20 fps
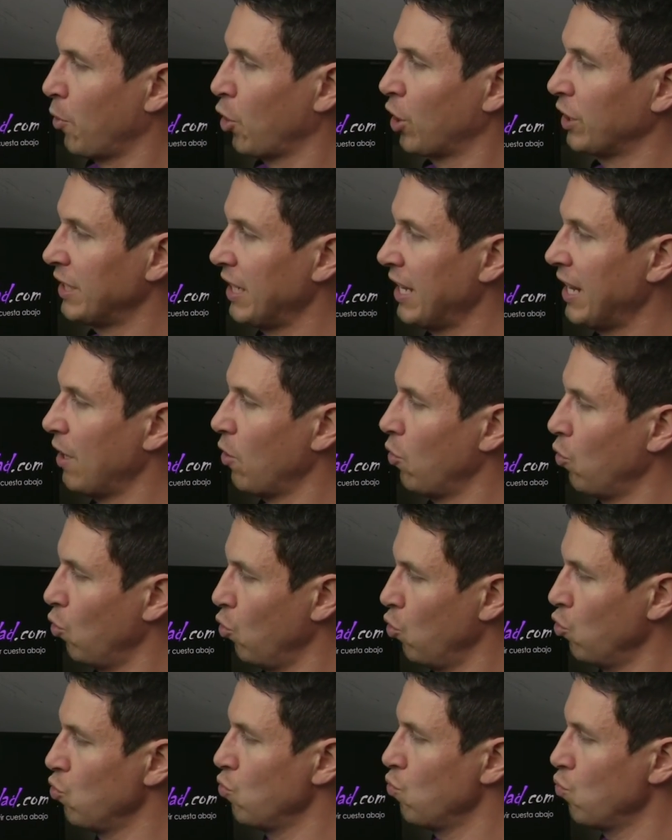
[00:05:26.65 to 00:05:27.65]
porque tiene
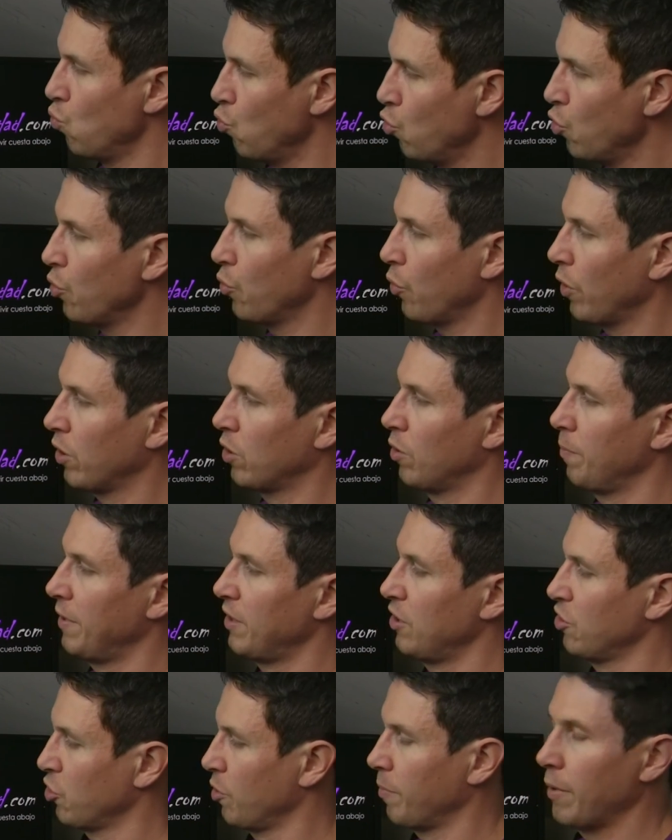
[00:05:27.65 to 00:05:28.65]
un muy buen
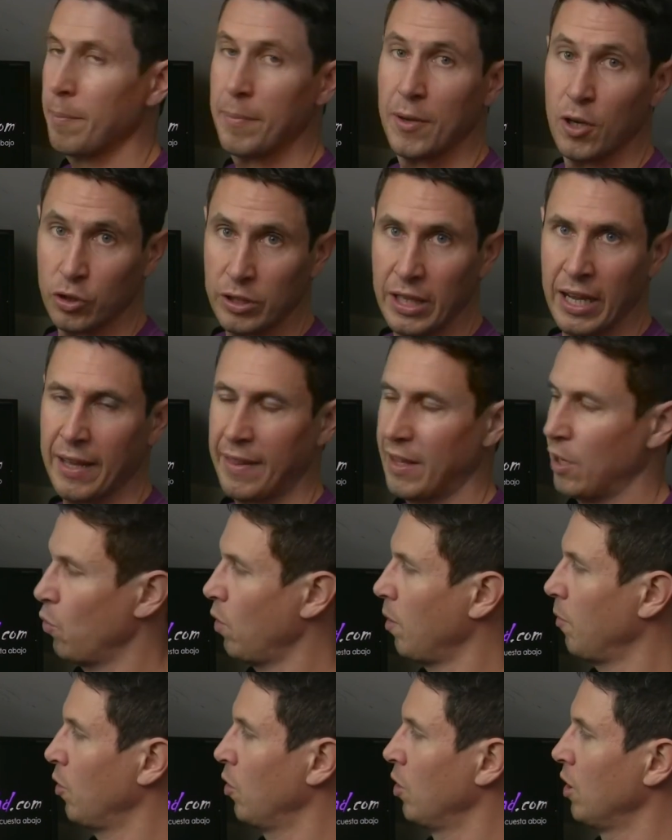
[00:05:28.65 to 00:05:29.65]
convenio sobre pilotaje, de
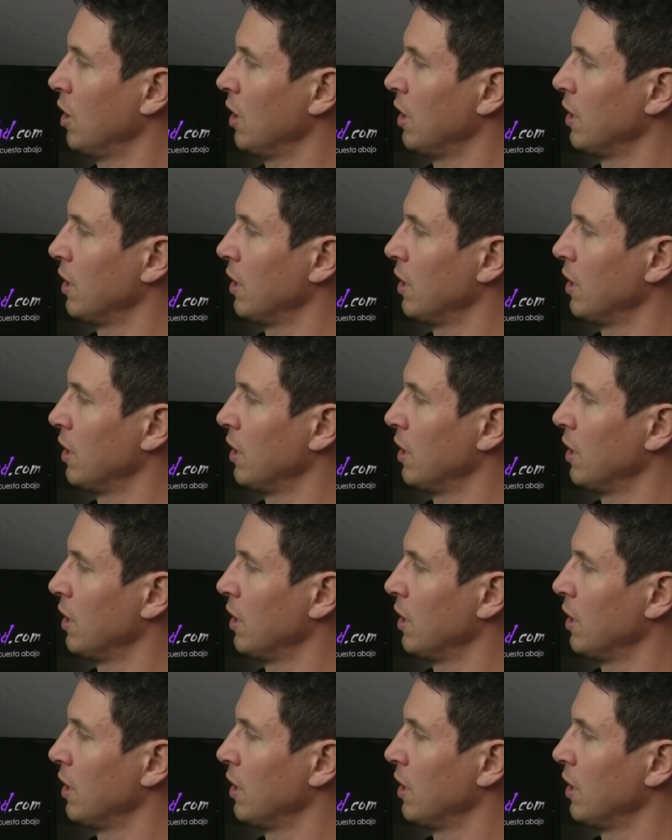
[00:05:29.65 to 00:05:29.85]
nuevo,